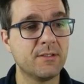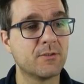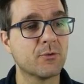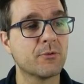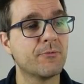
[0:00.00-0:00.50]
die hier
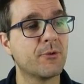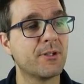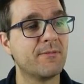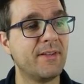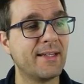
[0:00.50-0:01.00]

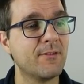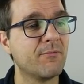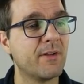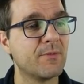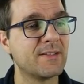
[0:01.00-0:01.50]
zurückgefordert werden.
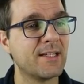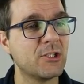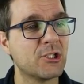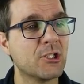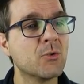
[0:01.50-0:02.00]
Und wenn wir uns
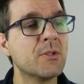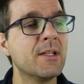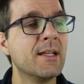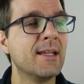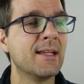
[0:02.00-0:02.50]

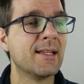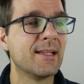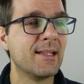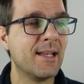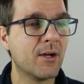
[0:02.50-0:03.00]
anschauen,
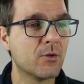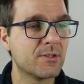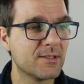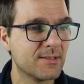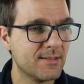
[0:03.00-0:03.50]

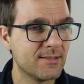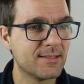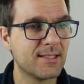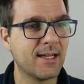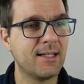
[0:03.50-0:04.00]
laut diesen
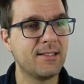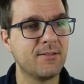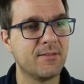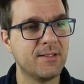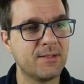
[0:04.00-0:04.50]

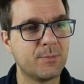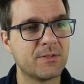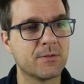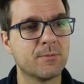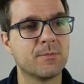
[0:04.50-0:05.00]
Zahlen ist
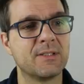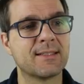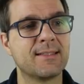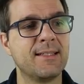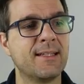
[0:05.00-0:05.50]
bis zum
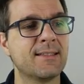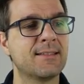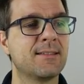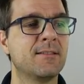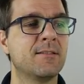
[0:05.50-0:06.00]

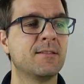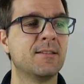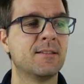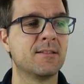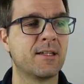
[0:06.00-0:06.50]
3.1.
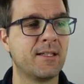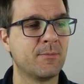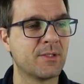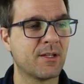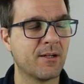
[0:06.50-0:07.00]

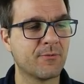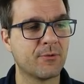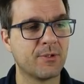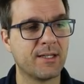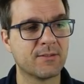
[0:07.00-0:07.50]
ein Betrag
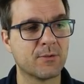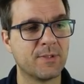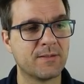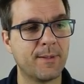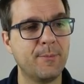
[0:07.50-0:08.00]
von
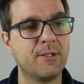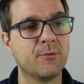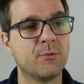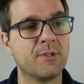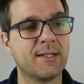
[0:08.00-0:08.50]
1,2
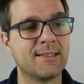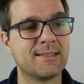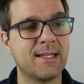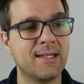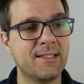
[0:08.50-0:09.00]
Millionen
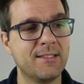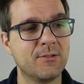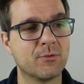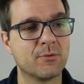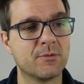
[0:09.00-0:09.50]
als
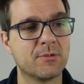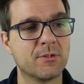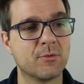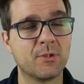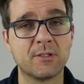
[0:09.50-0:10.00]
Darlehen und
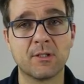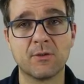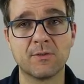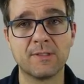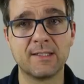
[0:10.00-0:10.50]

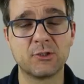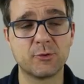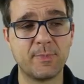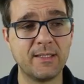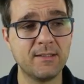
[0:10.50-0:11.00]
100.000 äh, als
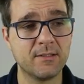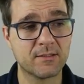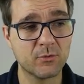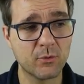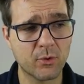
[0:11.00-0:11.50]
Spenden
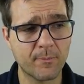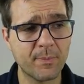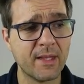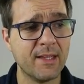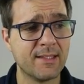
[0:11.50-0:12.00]

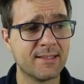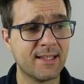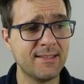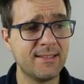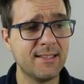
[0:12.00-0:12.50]
hinzugekommen. Das
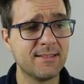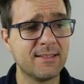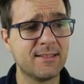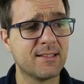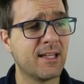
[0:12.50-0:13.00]
heißt, hier
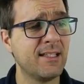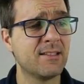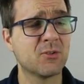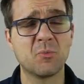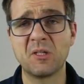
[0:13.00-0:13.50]
sind
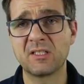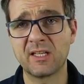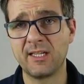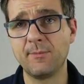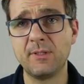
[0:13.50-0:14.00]

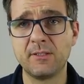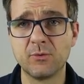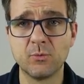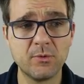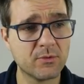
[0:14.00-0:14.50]
1,3
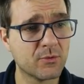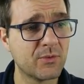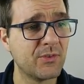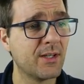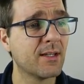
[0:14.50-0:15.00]
Millionen
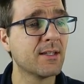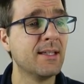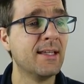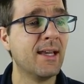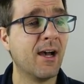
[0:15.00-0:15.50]
sozusagen
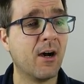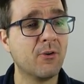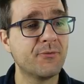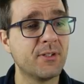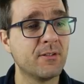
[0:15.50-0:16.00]

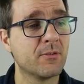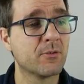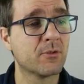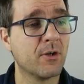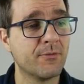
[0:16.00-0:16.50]
auf,
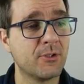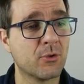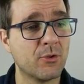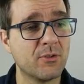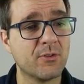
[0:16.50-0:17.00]
den, auf die
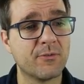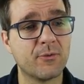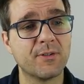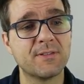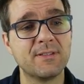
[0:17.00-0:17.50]
Konten
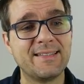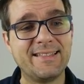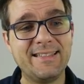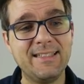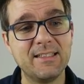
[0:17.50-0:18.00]

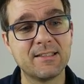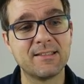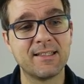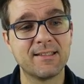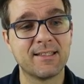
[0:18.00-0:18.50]
geflossen, die
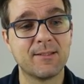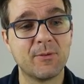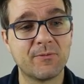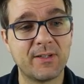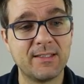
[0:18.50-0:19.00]
dann
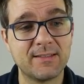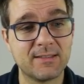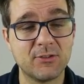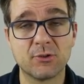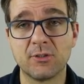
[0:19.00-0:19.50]

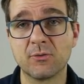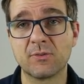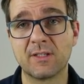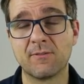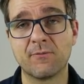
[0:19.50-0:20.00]
gegebenenfalls die
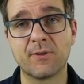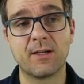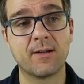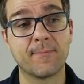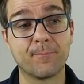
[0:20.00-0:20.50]

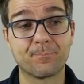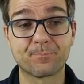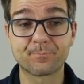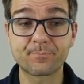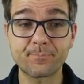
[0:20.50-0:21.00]
Stornierungsanfragen
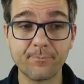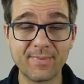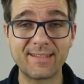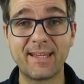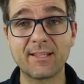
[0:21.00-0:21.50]

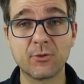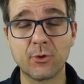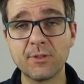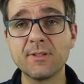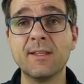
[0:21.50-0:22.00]
decken
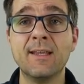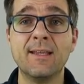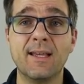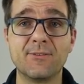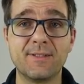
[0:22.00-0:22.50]
könnten.
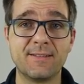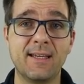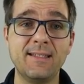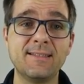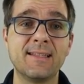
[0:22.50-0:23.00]
Also das
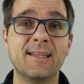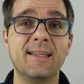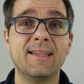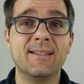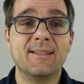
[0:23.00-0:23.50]
heißt,
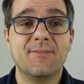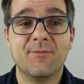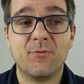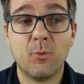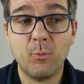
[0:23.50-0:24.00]

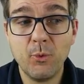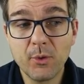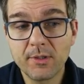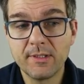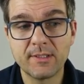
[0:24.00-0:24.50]

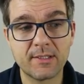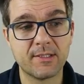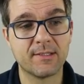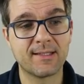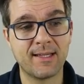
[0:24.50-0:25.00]

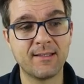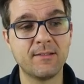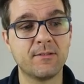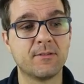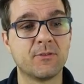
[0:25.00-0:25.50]
womöglich
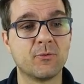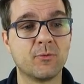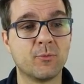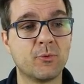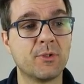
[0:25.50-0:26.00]
kann so
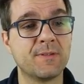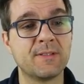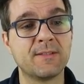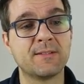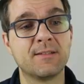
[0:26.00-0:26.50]
eine Motors
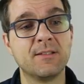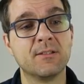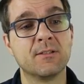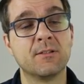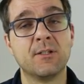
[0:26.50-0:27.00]
jetzt
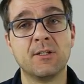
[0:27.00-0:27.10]
die